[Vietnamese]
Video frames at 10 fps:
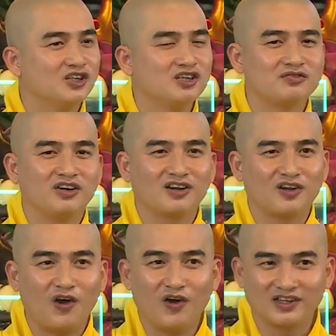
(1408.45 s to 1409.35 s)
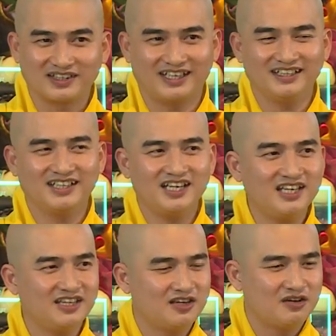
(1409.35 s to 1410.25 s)
đức phật còn tại
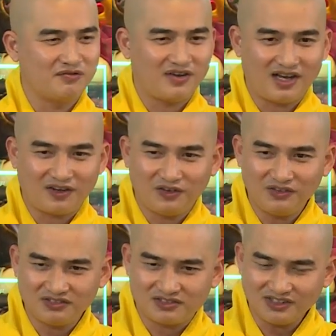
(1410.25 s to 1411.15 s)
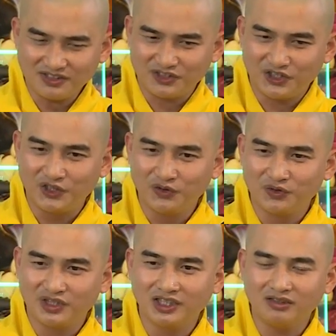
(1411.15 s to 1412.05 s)
thế và có rất nhiều
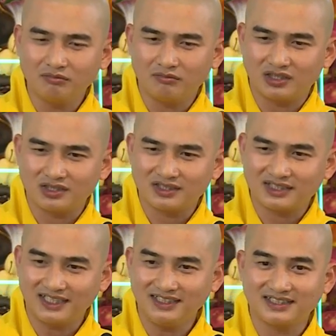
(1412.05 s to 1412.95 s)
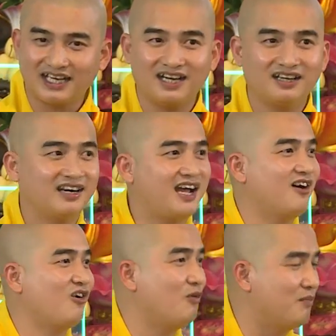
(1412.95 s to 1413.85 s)
những bậc thánh tăng
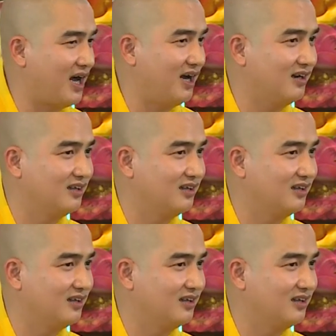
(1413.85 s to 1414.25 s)
đang có mặt